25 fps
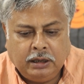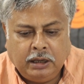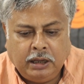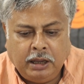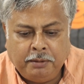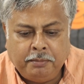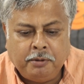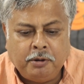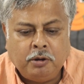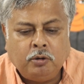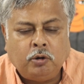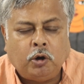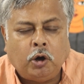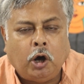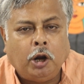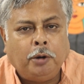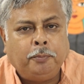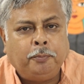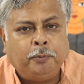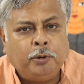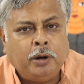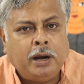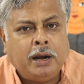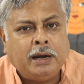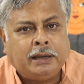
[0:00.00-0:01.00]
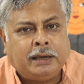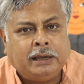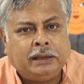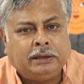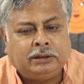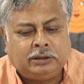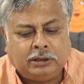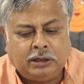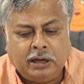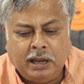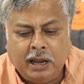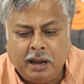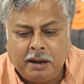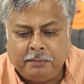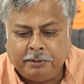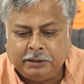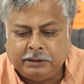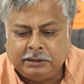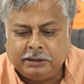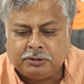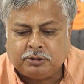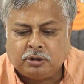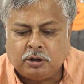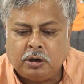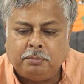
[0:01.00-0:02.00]
এবং কল্পনার ক্ষেত্রে
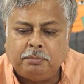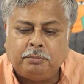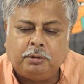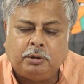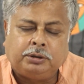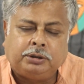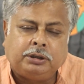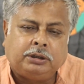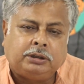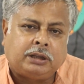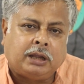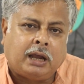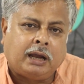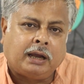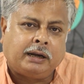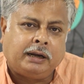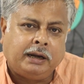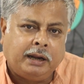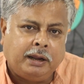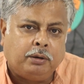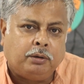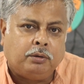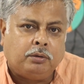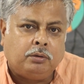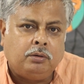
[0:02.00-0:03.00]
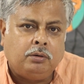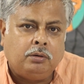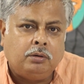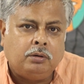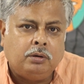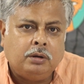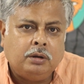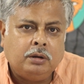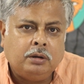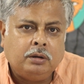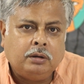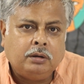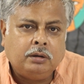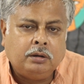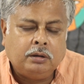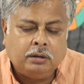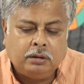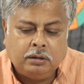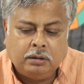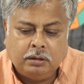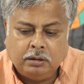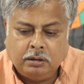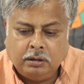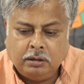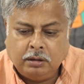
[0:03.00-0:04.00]
আমাদের সম্মতি থাকলেও
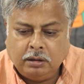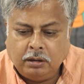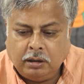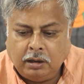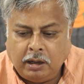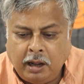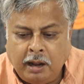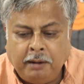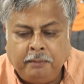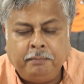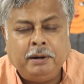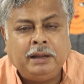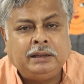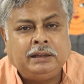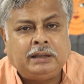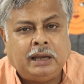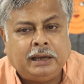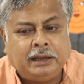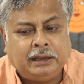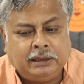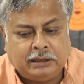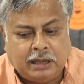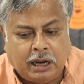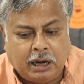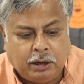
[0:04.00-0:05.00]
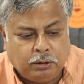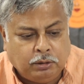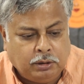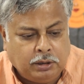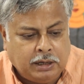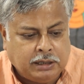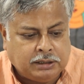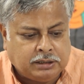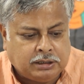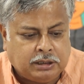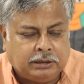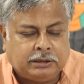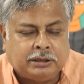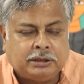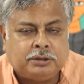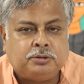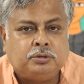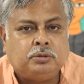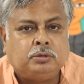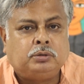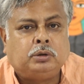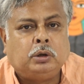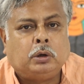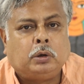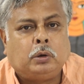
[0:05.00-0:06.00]
আমরা তাকে ধারণার সাথে
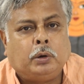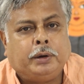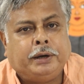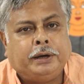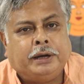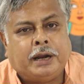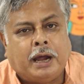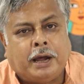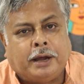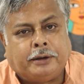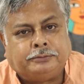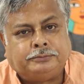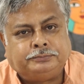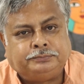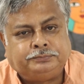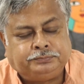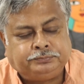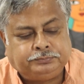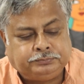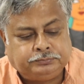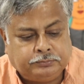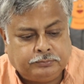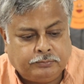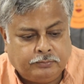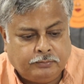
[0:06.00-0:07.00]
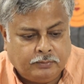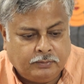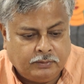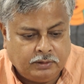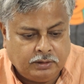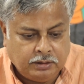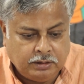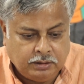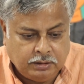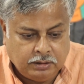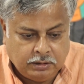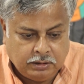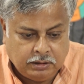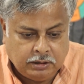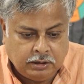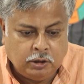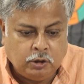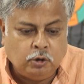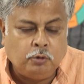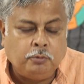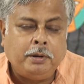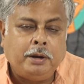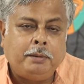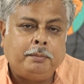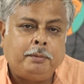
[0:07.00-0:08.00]
যুক্ত করি না
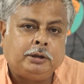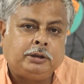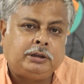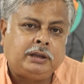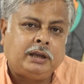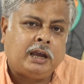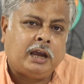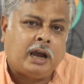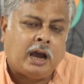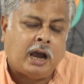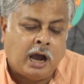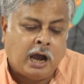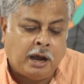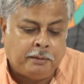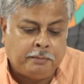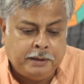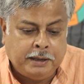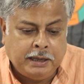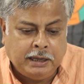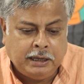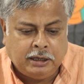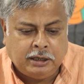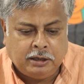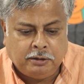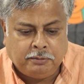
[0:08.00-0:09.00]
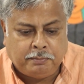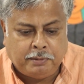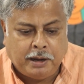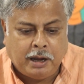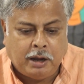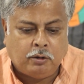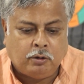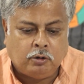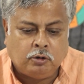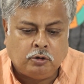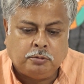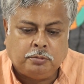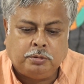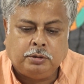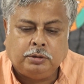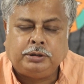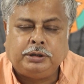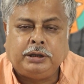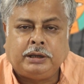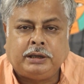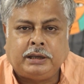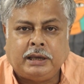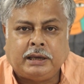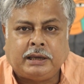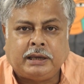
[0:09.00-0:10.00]
হিউমের মতে আবেগ বা
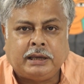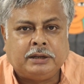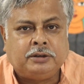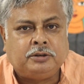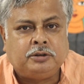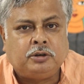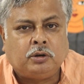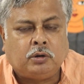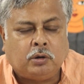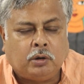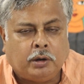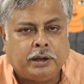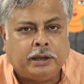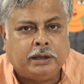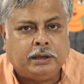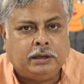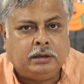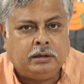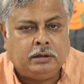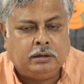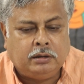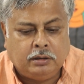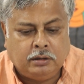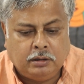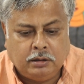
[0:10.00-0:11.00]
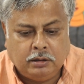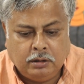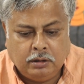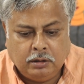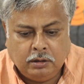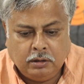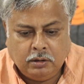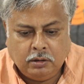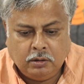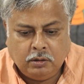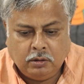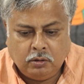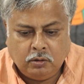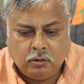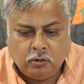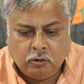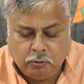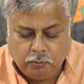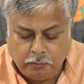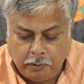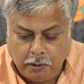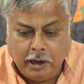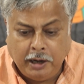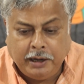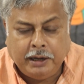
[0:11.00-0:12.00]
অনুভূতিকে কেন্দ্র করেই
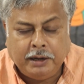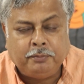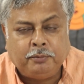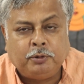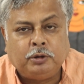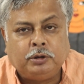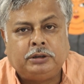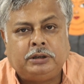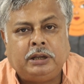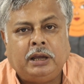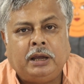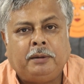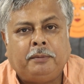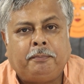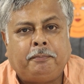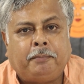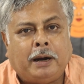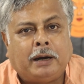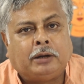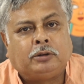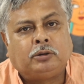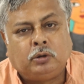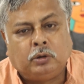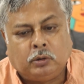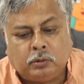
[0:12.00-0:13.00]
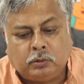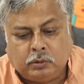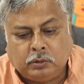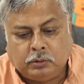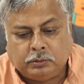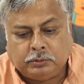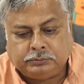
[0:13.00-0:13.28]
উভয়ের মধ্যে পার্থক্য